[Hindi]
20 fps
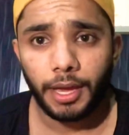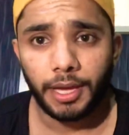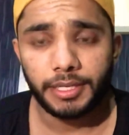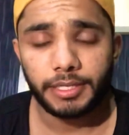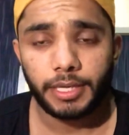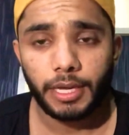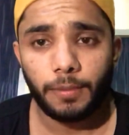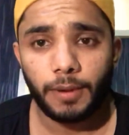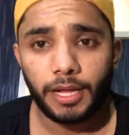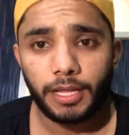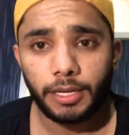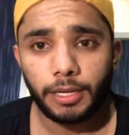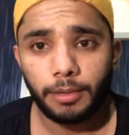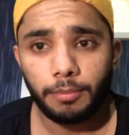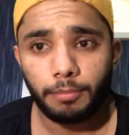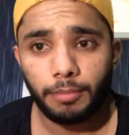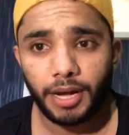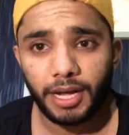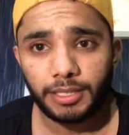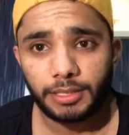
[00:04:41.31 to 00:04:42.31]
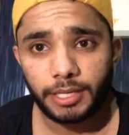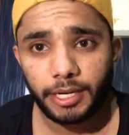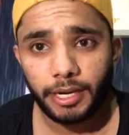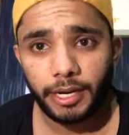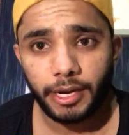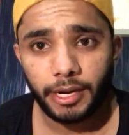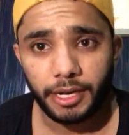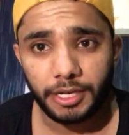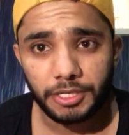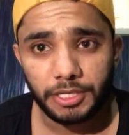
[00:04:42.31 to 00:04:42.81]
इसके बाद अगर हम बात
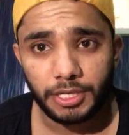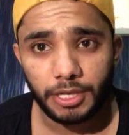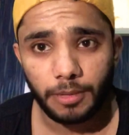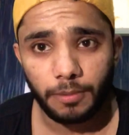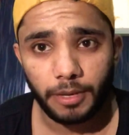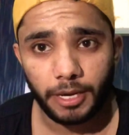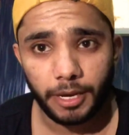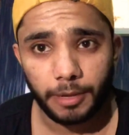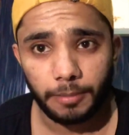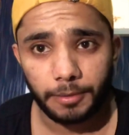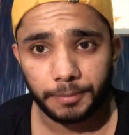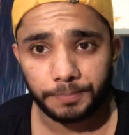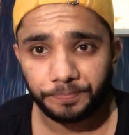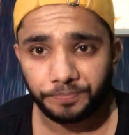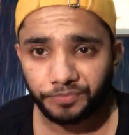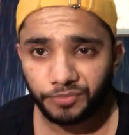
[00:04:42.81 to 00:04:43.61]
करें लंच के बारे में